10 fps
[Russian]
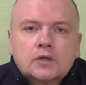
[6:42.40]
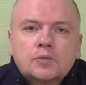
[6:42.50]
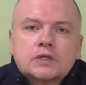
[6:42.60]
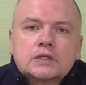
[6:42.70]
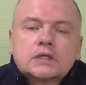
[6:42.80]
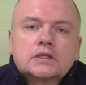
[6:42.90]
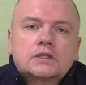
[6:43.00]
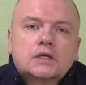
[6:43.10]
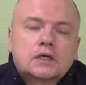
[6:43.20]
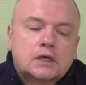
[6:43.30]

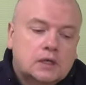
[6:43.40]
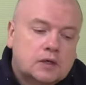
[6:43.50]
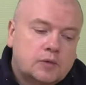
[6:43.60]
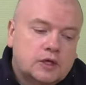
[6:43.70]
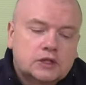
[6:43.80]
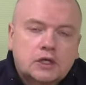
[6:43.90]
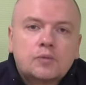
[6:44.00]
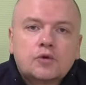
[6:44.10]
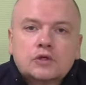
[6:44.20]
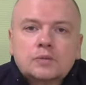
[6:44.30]
плоскостях. Большая
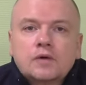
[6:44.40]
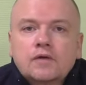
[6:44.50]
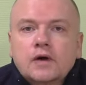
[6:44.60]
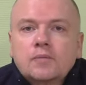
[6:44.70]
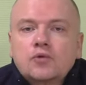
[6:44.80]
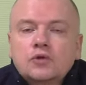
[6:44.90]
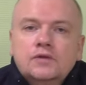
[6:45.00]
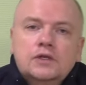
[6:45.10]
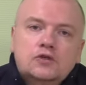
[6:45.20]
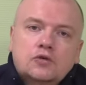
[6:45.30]
просьба к вам под
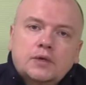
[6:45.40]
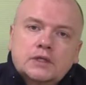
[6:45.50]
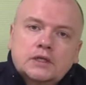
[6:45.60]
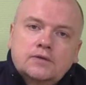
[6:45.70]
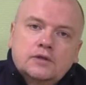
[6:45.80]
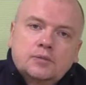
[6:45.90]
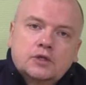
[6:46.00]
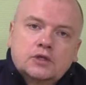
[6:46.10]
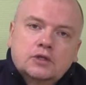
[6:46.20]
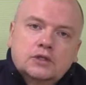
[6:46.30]
видео, поставьте,
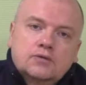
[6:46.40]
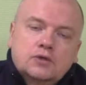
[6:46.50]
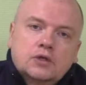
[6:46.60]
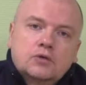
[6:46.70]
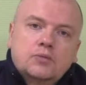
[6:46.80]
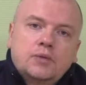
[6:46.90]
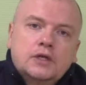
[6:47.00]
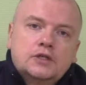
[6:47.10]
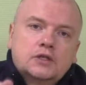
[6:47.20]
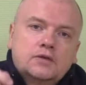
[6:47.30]
пожалуйста, вот такой
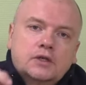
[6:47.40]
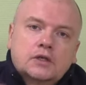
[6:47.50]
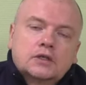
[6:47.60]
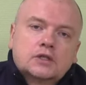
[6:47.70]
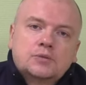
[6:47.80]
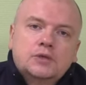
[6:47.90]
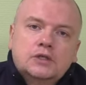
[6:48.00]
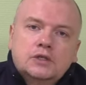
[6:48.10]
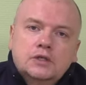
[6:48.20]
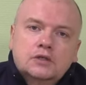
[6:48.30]
пальчик вверх,
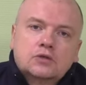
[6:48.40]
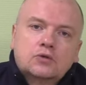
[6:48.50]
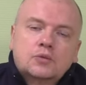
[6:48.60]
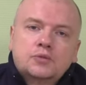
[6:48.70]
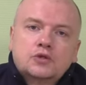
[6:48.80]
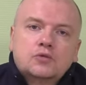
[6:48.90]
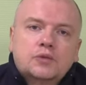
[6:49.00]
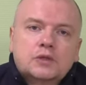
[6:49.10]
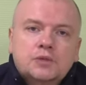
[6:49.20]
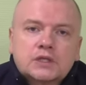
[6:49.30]
нажмите и с кнопочку
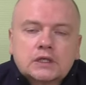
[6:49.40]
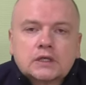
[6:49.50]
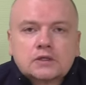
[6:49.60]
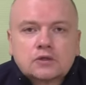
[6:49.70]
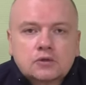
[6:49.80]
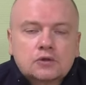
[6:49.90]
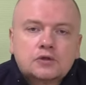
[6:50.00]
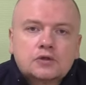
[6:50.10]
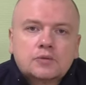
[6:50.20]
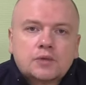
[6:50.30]
подписаться, кто
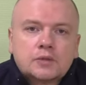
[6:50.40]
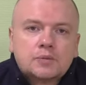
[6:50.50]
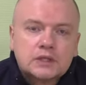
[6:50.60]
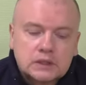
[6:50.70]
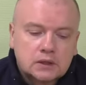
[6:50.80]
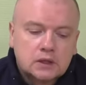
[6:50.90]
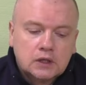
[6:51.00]
еще не подписан.